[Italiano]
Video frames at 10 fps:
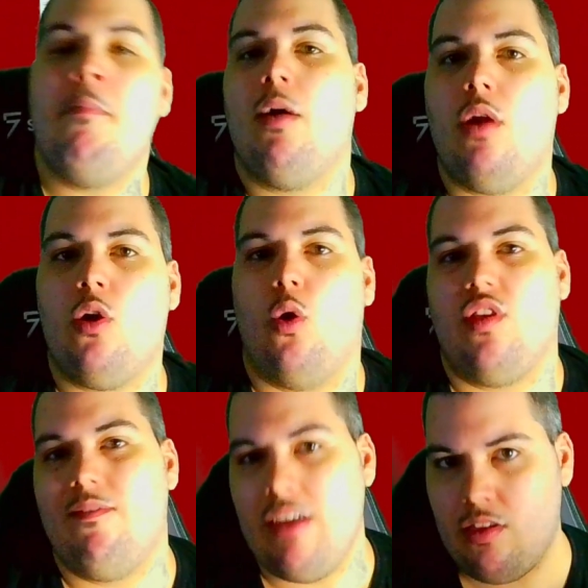Ma
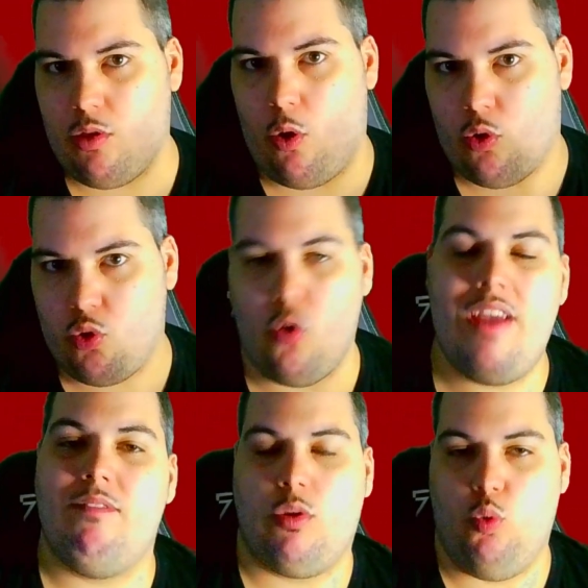qualcosa va
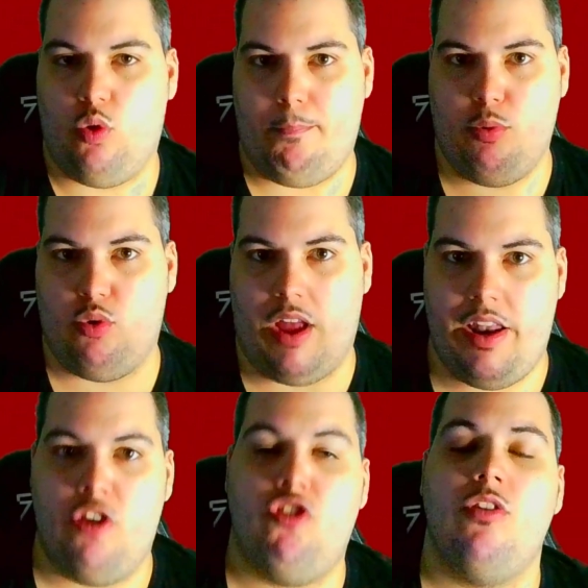storto e va tutto a
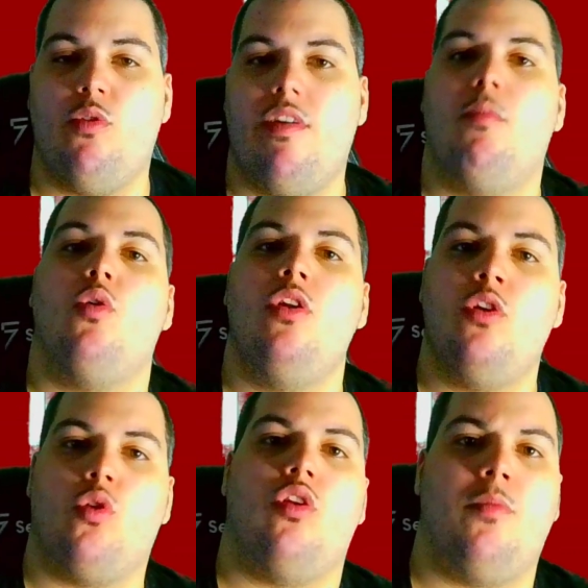puttane. Ci ritroviamo con il
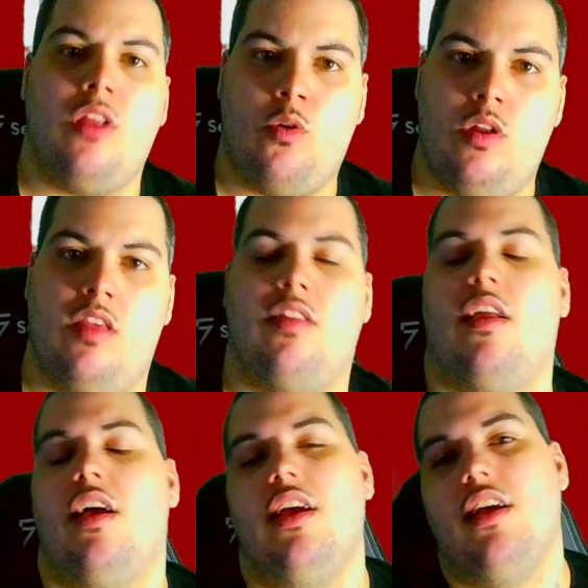nostro
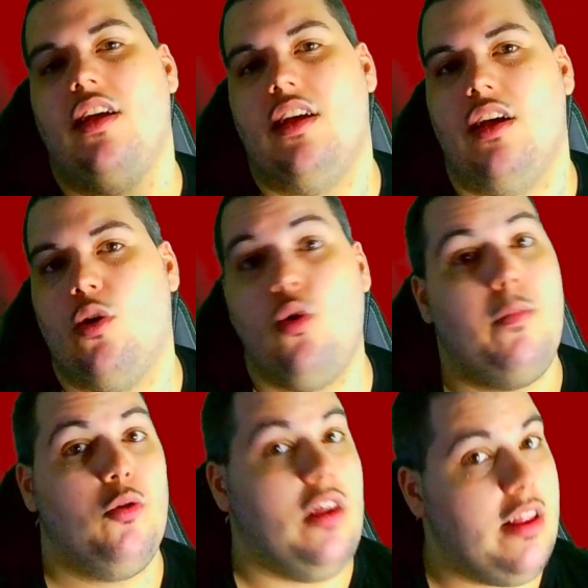protagonista eh, con
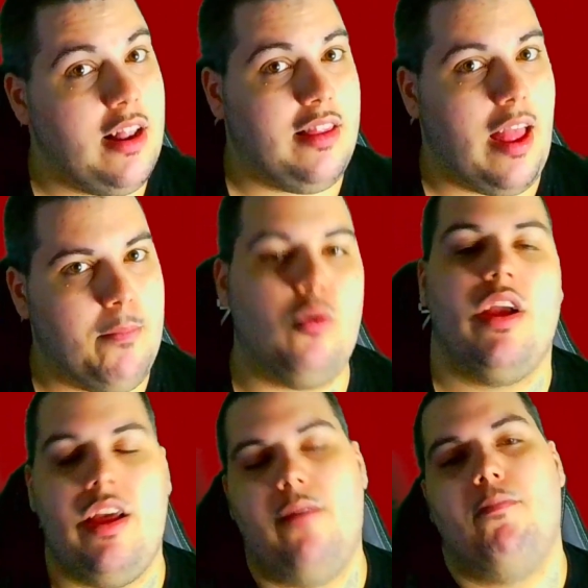i poteri del tempo
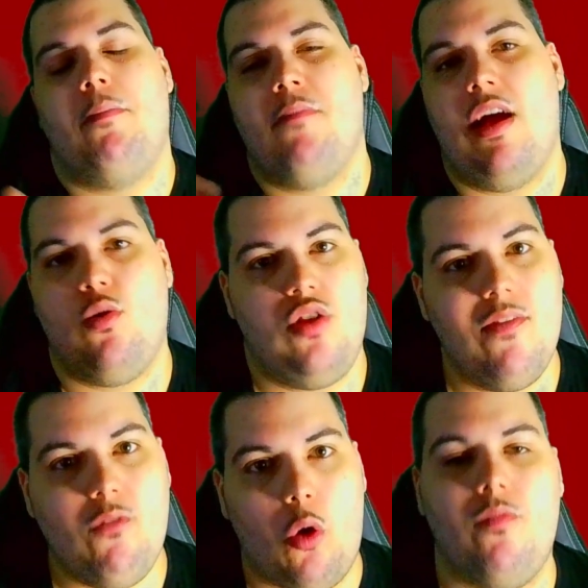che man mano
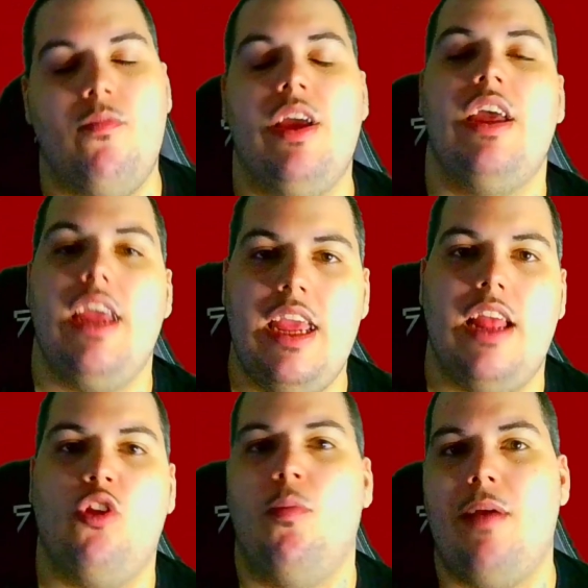si evolve
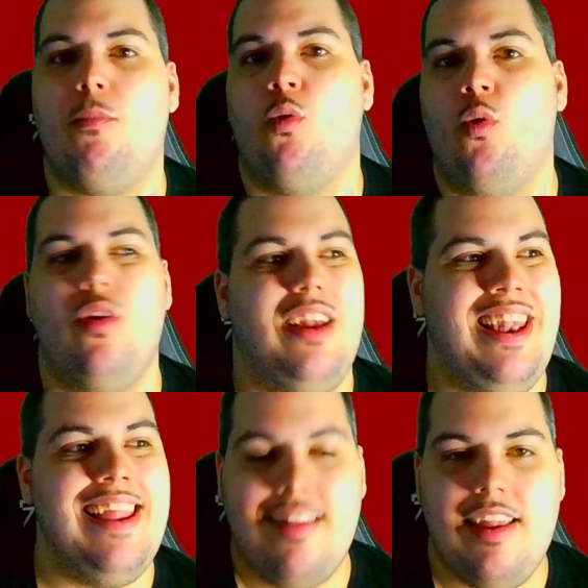e dobbiamo
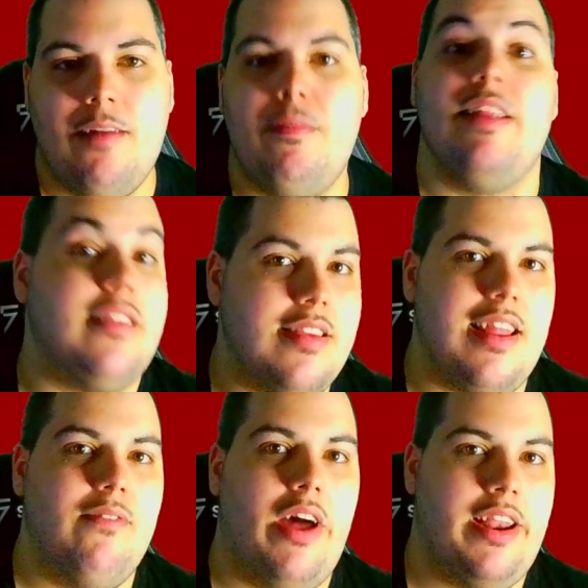letteralmente
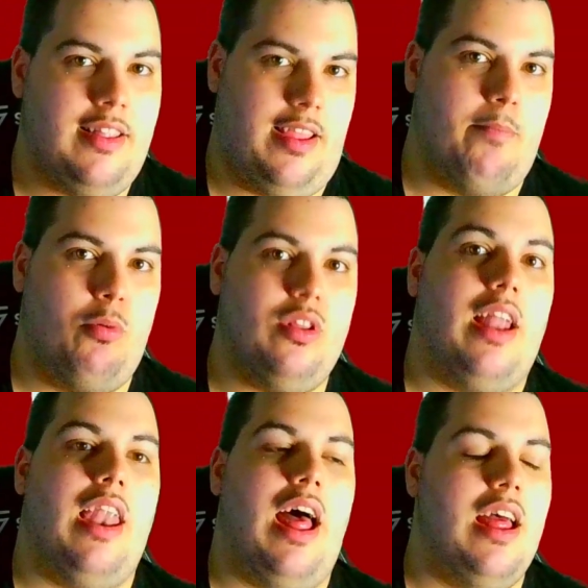salvare il tempo
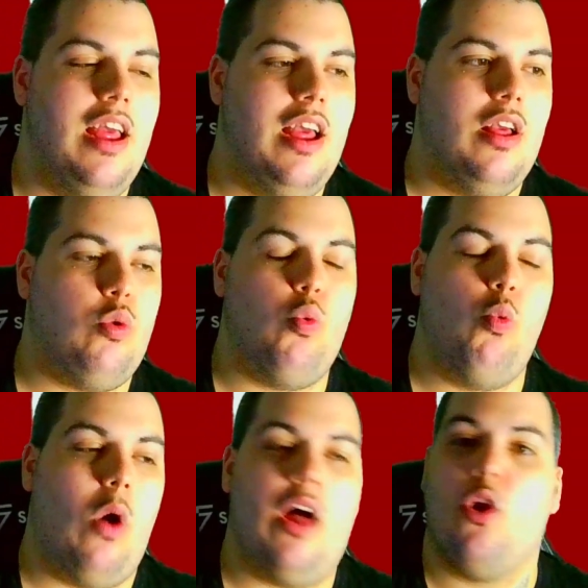dalla
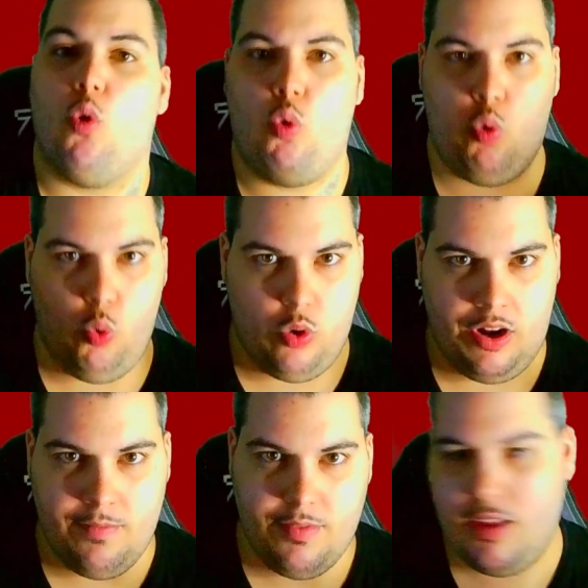sua
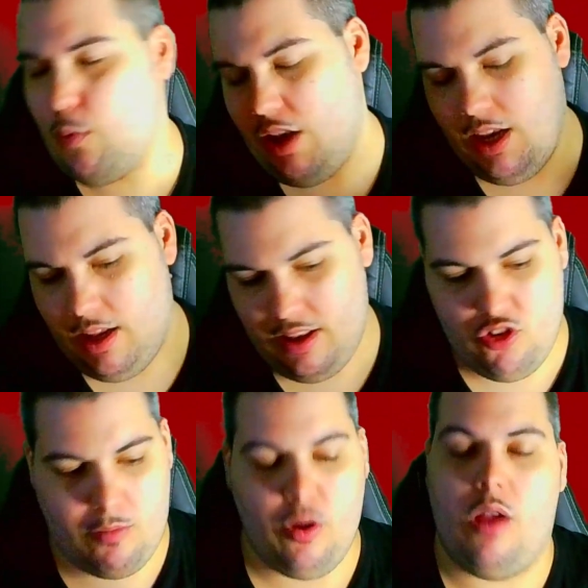rottura. Quindi
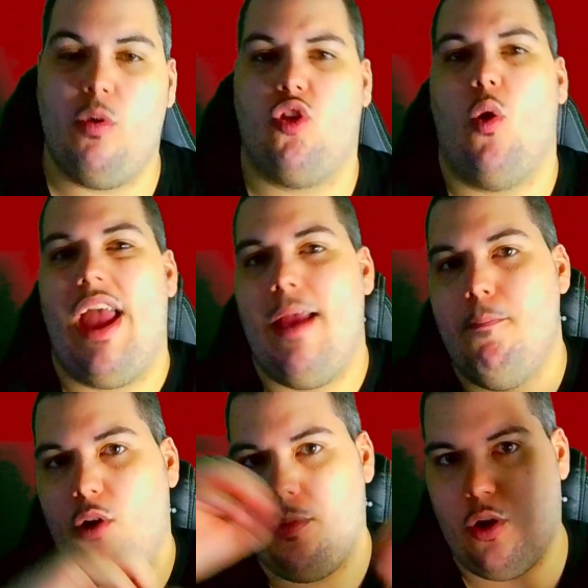diciamo che questo è
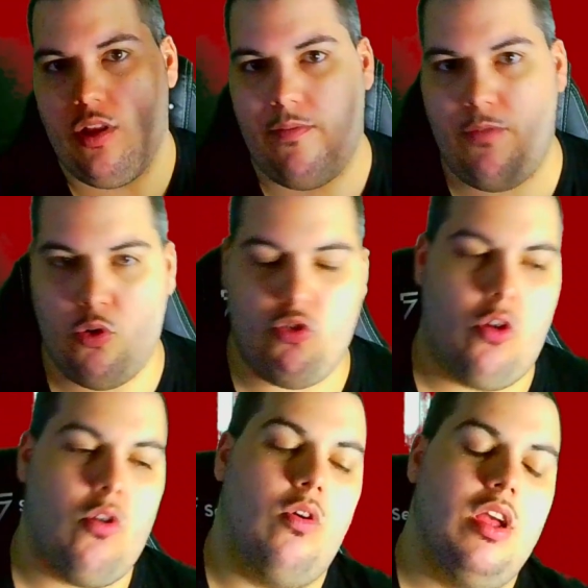in poche parole del
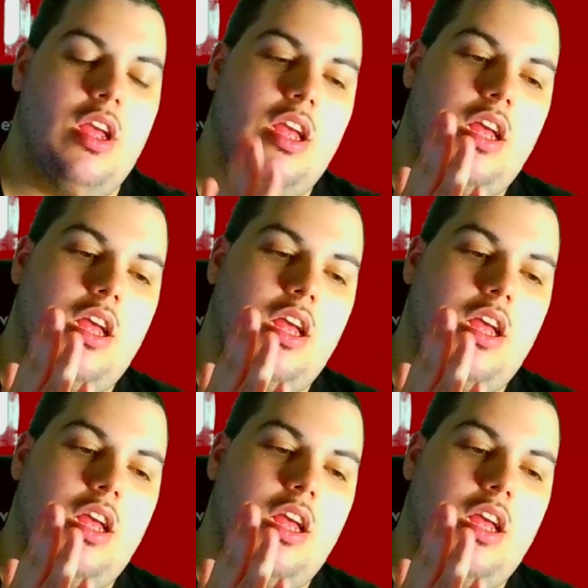videogioco.